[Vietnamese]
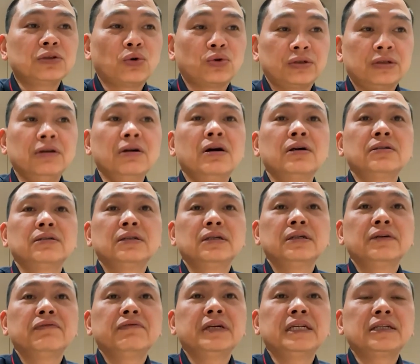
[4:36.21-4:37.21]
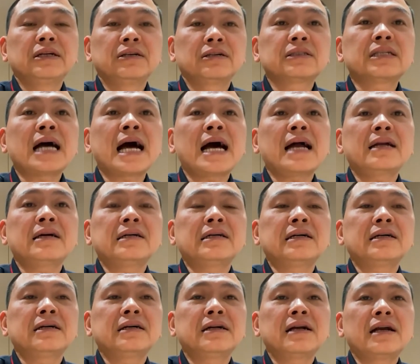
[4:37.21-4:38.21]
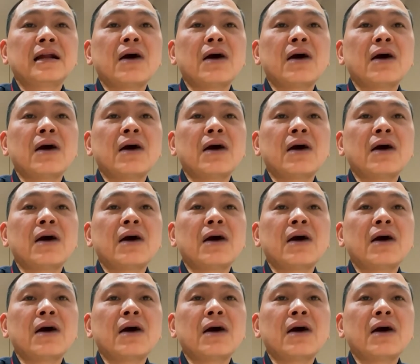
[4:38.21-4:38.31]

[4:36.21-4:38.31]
tổn thương vì thực ra ờ,